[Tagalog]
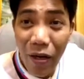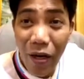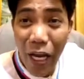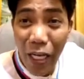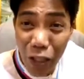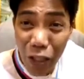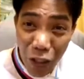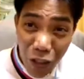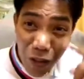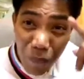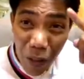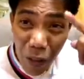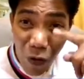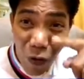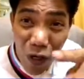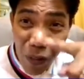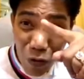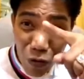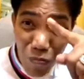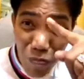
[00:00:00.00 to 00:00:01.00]
O oh, eto,
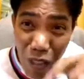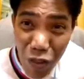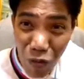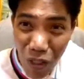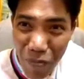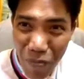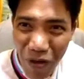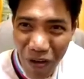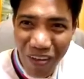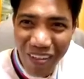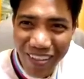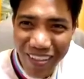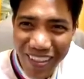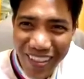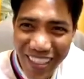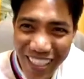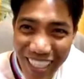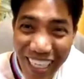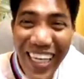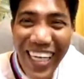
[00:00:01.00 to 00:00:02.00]
panoorin mo tong video clip ko.
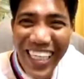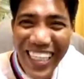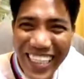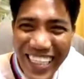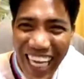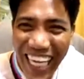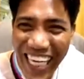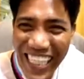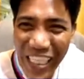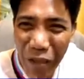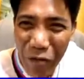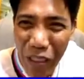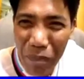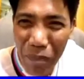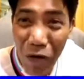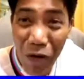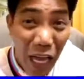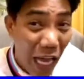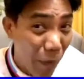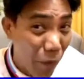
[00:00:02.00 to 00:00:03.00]
Sana
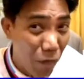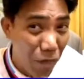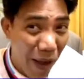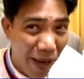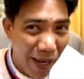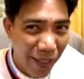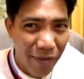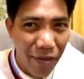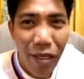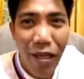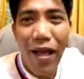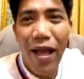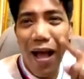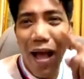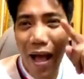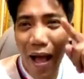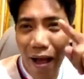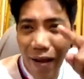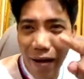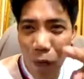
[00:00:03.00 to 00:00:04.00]
sagutin mo. Alam mo bakit?
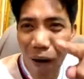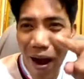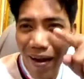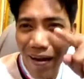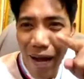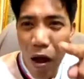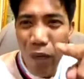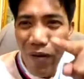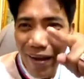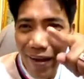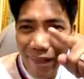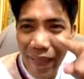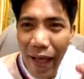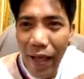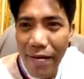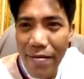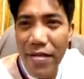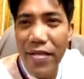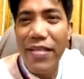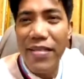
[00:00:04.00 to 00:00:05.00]
Aaraw-arawin
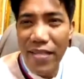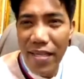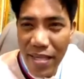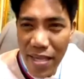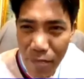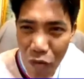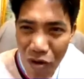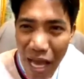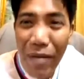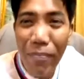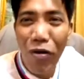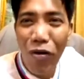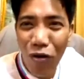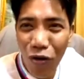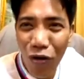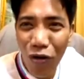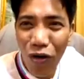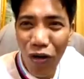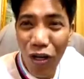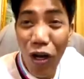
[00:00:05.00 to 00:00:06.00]
kita. Sinimulan mo
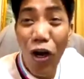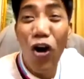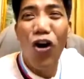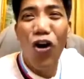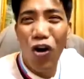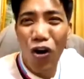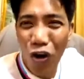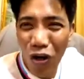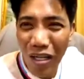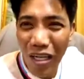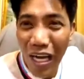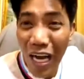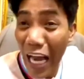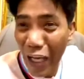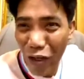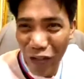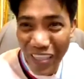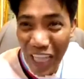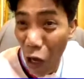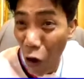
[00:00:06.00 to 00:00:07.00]
ko. Oh,
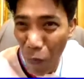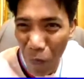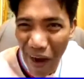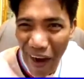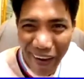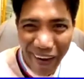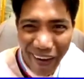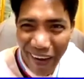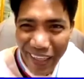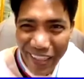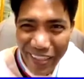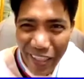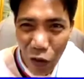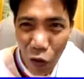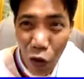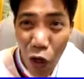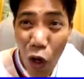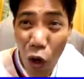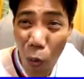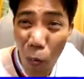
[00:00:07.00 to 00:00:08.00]
ngayon, taong bayan ang galit
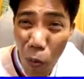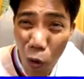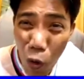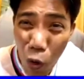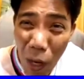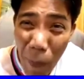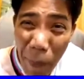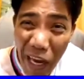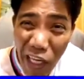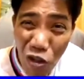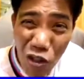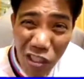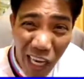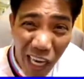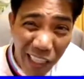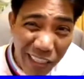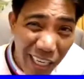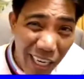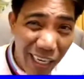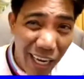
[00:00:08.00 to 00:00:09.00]
sa'yo. Puro ka fake news
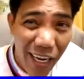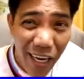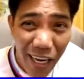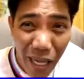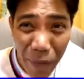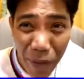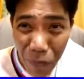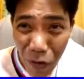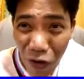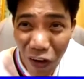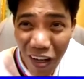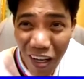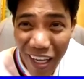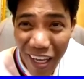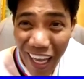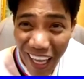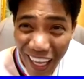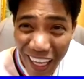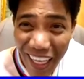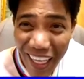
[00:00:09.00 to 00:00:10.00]
ang kasi ang nalalaman mo.
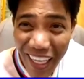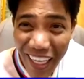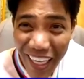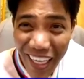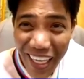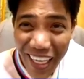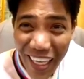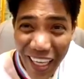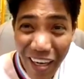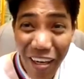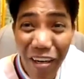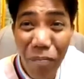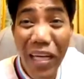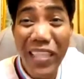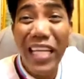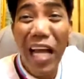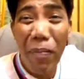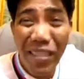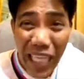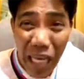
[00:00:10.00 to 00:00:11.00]
Ha? Oh,
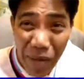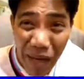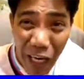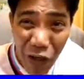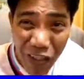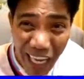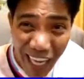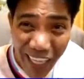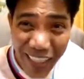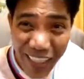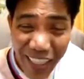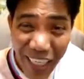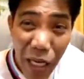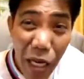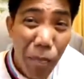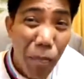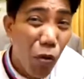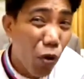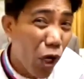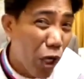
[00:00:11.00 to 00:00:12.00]
magsama-sama kayo lahat.
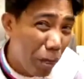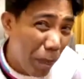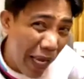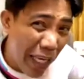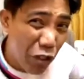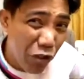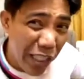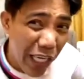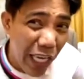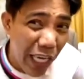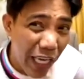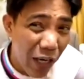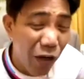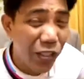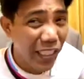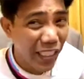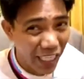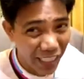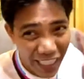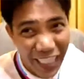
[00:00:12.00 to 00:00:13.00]
Puro kayo fake news eh.
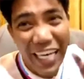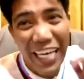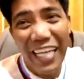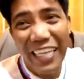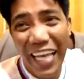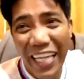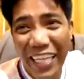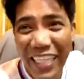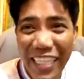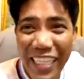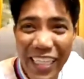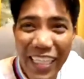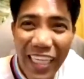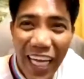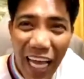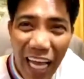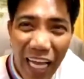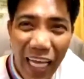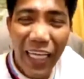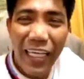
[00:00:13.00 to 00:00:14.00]
Oh, sige, tingnan natin.
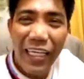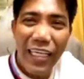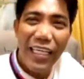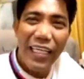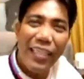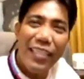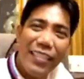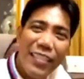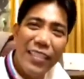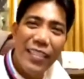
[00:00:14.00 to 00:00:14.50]
Ha?